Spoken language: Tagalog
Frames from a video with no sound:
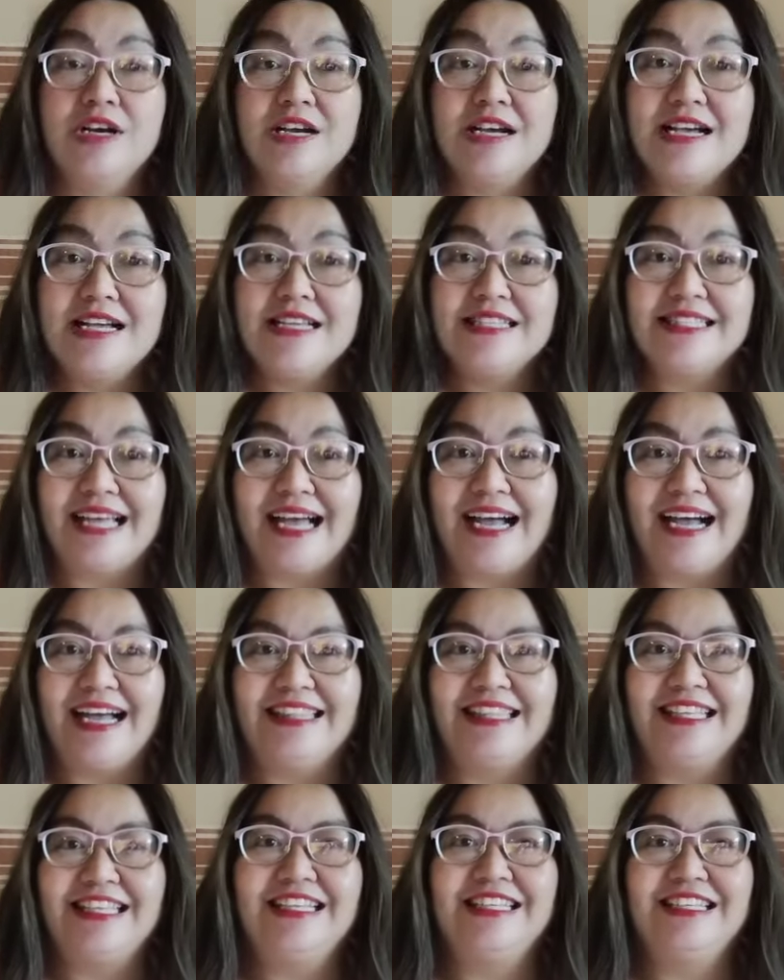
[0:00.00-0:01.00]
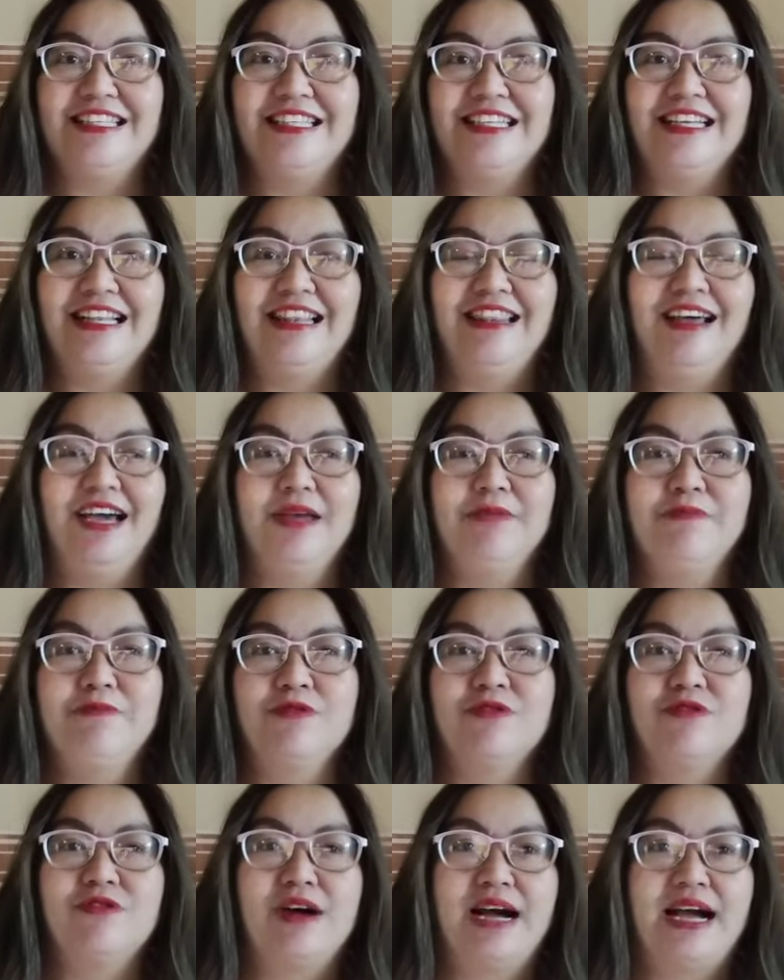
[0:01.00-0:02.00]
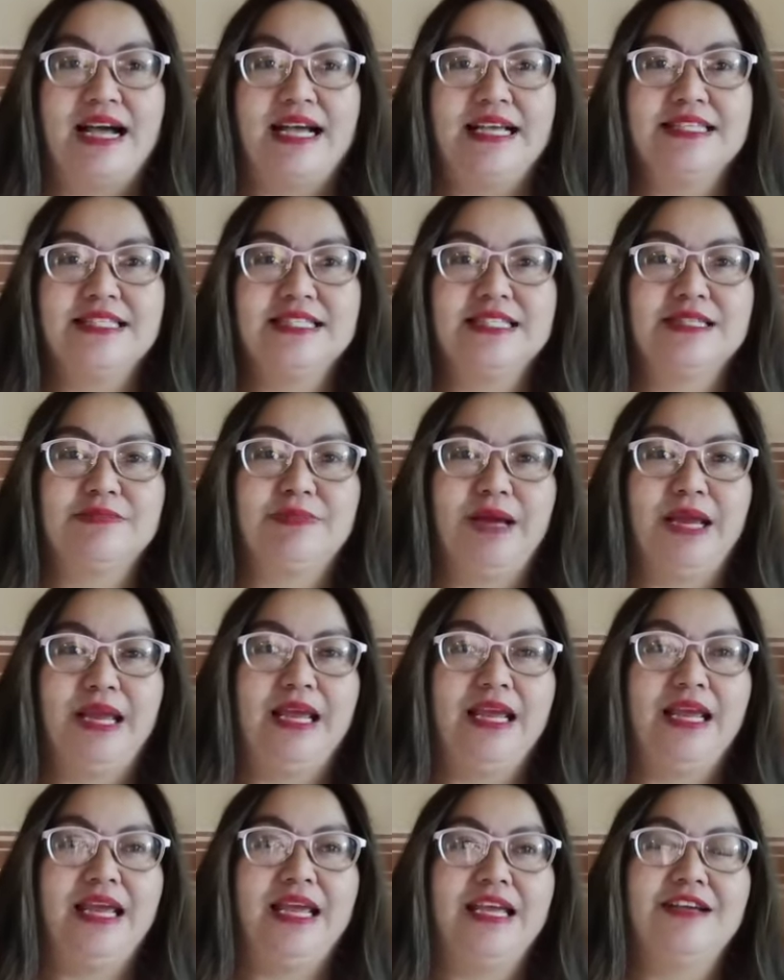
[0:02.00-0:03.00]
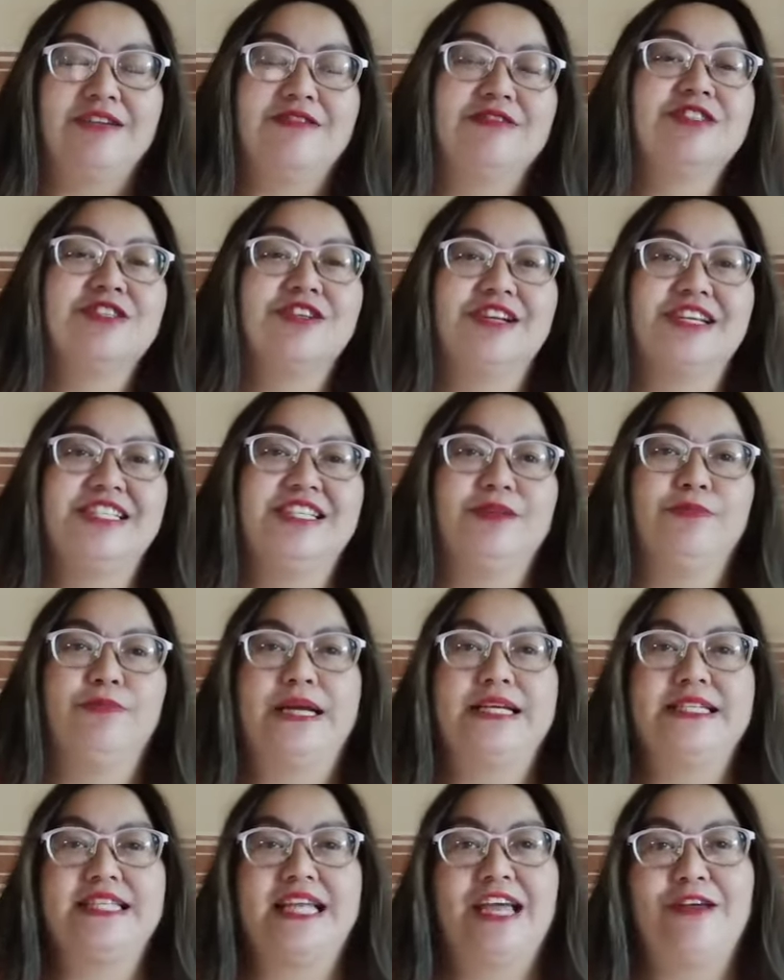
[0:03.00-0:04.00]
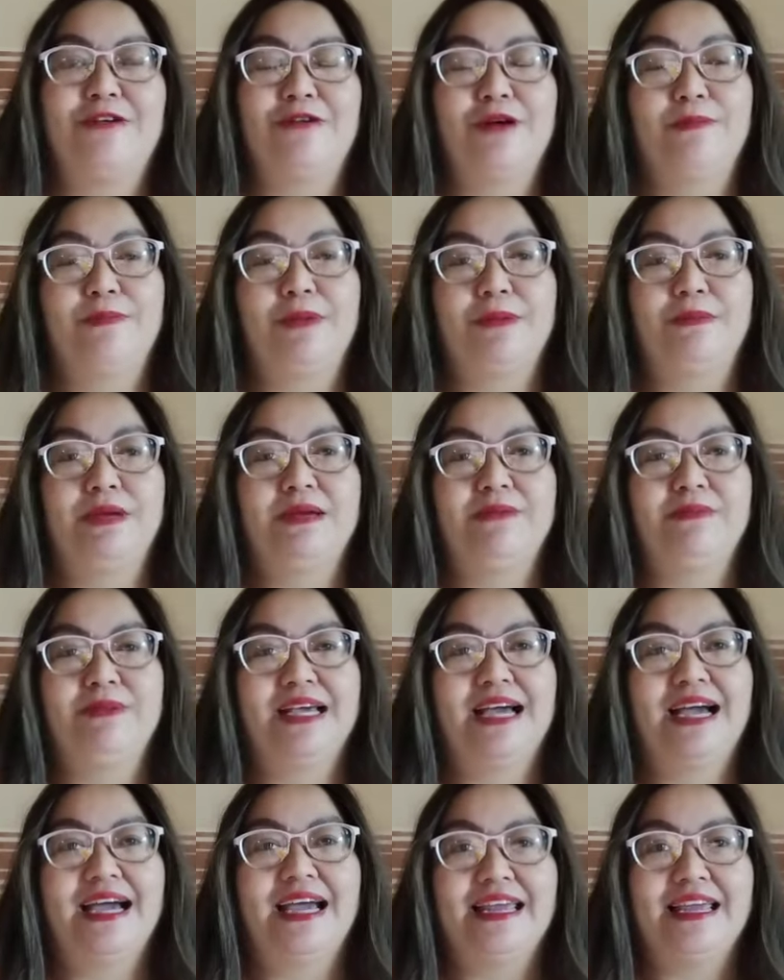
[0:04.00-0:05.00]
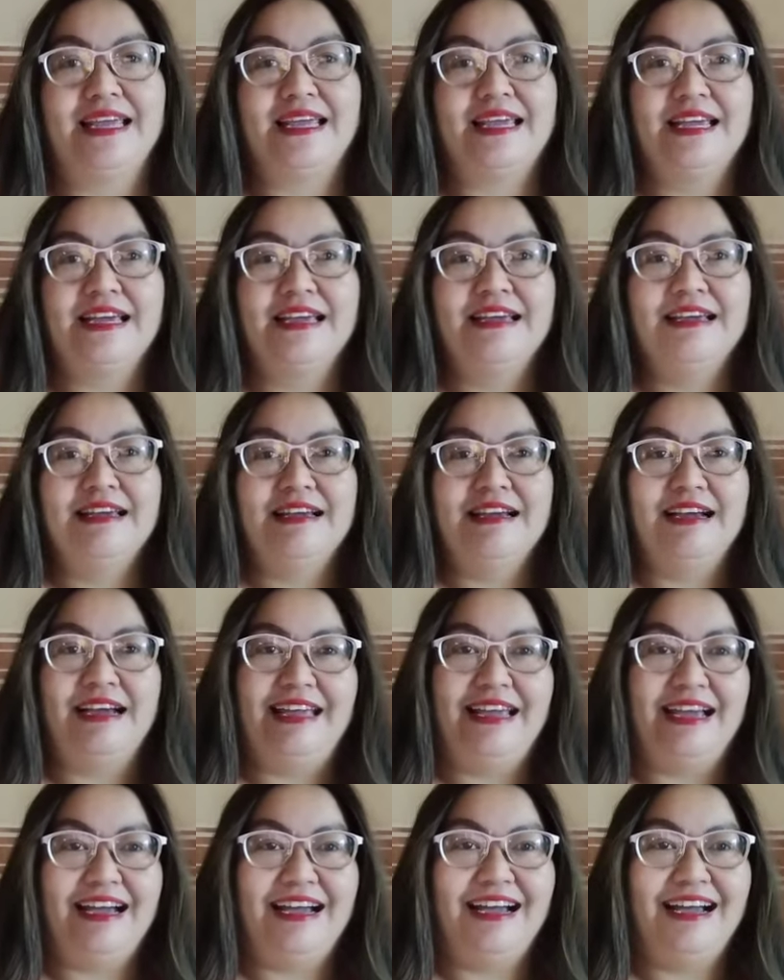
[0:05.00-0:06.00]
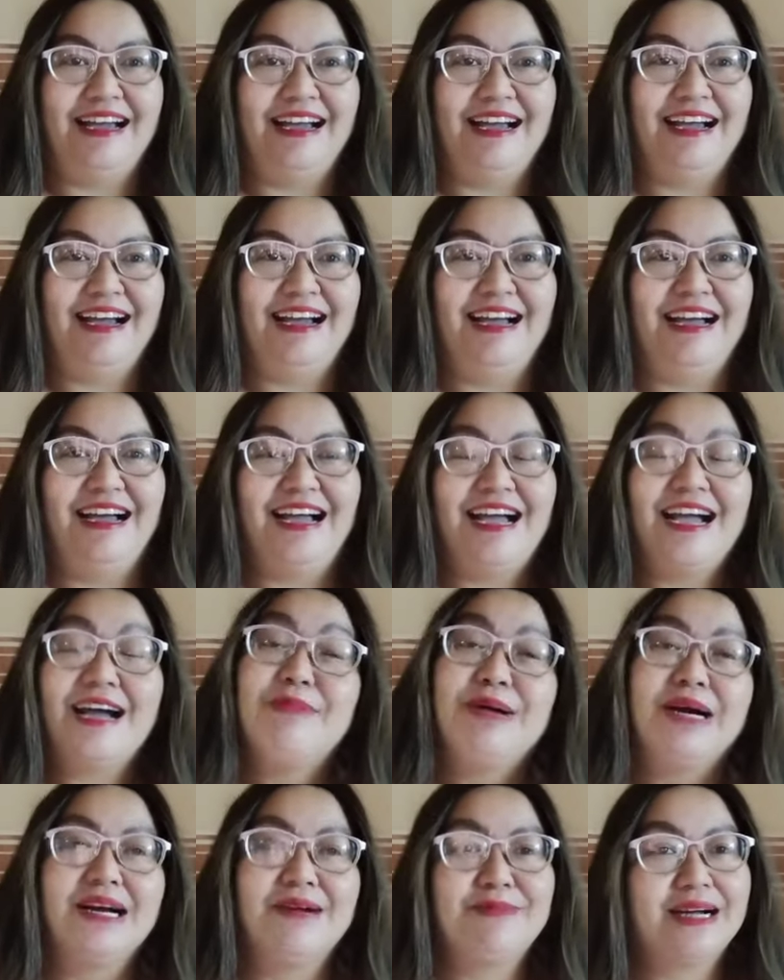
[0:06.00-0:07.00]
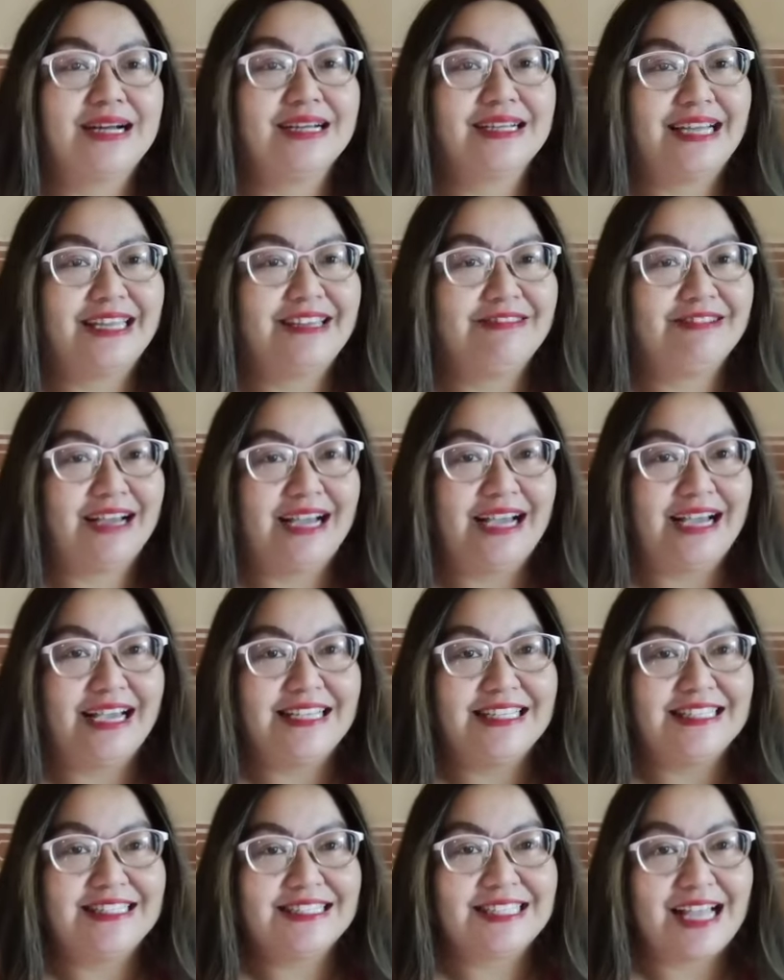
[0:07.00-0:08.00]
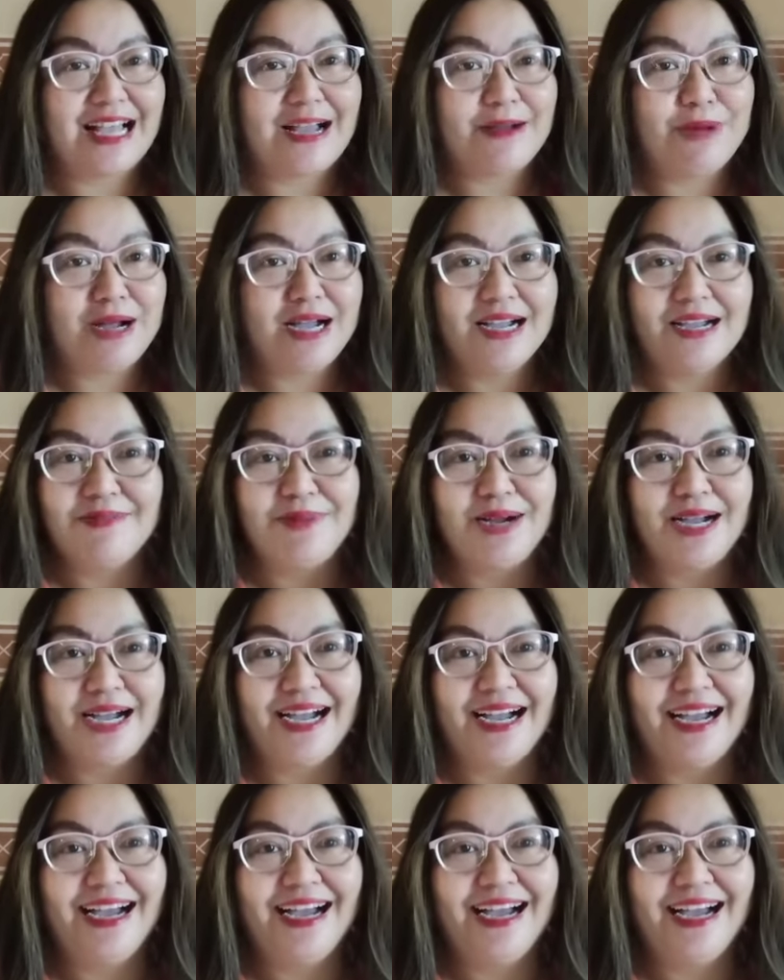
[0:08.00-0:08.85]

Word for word: sa ating live bukas, may consolation prize tayong ipamimigay. Kaya, abang-abang kayo guys. Abang-abang.